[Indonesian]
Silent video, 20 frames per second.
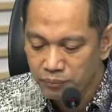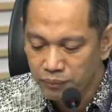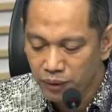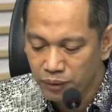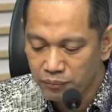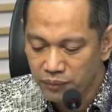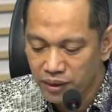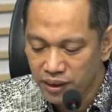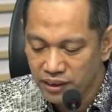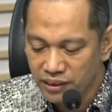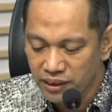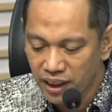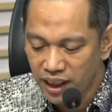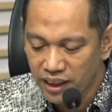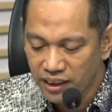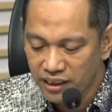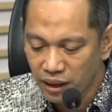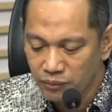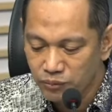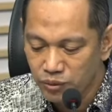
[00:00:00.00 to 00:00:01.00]

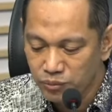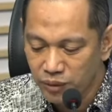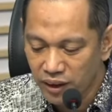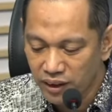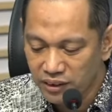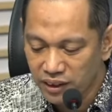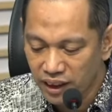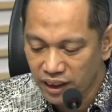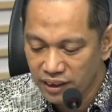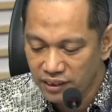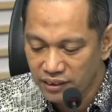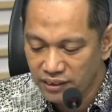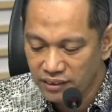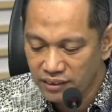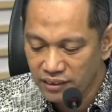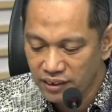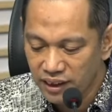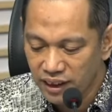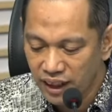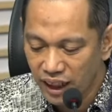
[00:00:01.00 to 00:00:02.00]
pemerintahan Kabupaten
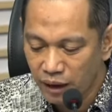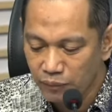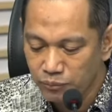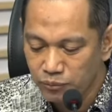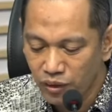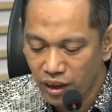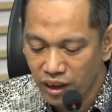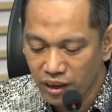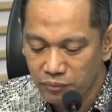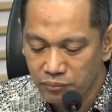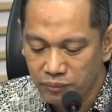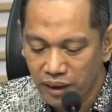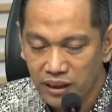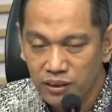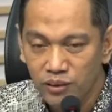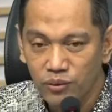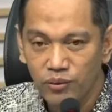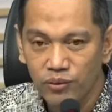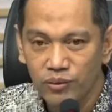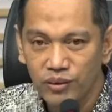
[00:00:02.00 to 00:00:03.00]
Labuhan
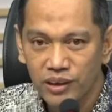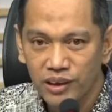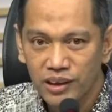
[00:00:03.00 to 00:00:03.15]
Batu.